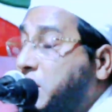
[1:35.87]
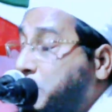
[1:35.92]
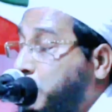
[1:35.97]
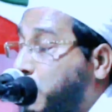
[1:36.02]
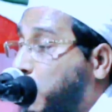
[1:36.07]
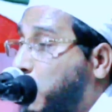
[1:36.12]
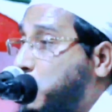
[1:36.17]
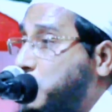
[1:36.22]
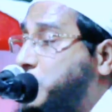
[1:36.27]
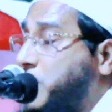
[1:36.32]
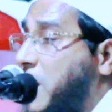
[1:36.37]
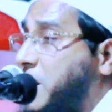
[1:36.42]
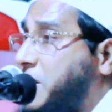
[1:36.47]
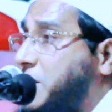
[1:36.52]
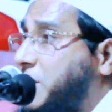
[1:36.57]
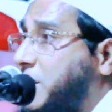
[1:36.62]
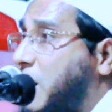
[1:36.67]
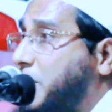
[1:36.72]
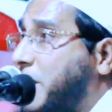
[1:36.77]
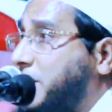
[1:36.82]
ভোর
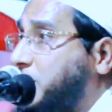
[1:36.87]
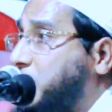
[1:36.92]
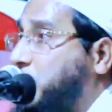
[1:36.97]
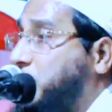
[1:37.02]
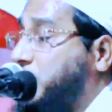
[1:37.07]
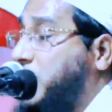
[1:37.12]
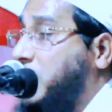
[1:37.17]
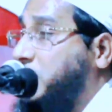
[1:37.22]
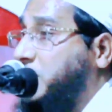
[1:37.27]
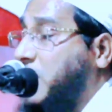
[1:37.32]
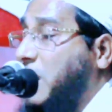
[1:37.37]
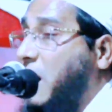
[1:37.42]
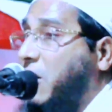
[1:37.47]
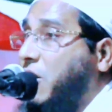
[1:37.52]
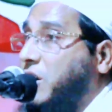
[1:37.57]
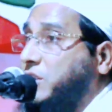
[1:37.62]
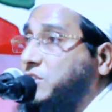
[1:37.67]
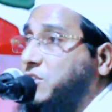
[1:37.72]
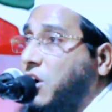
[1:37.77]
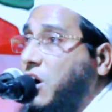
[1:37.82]
চারটা বাজে ওইটা
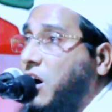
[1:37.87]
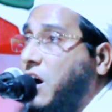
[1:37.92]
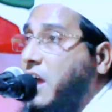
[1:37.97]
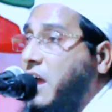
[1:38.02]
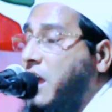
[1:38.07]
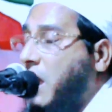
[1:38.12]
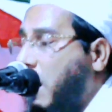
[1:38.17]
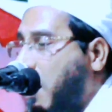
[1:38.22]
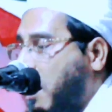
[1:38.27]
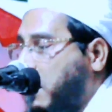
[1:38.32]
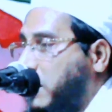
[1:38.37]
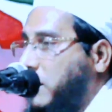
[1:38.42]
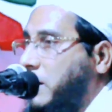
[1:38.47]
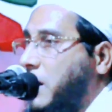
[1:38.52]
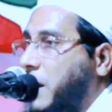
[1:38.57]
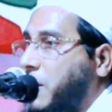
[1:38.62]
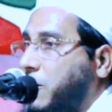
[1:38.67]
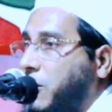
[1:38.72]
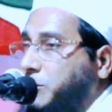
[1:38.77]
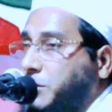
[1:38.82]
তেলাওয়াত হয়
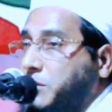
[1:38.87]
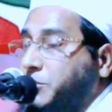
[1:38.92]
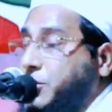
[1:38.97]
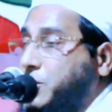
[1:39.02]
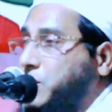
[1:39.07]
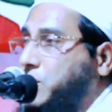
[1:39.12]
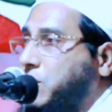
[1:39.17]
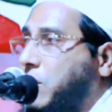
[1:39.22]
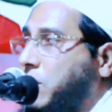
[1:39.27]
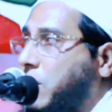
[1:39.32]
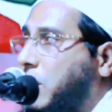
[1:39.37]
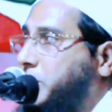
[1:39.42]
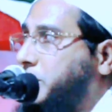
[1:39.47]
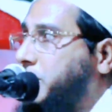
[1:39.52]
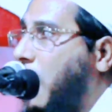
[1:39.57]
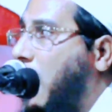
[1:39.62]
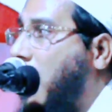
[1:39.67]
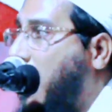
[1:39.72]
আল্লাহর নবী বিশ্ব নবী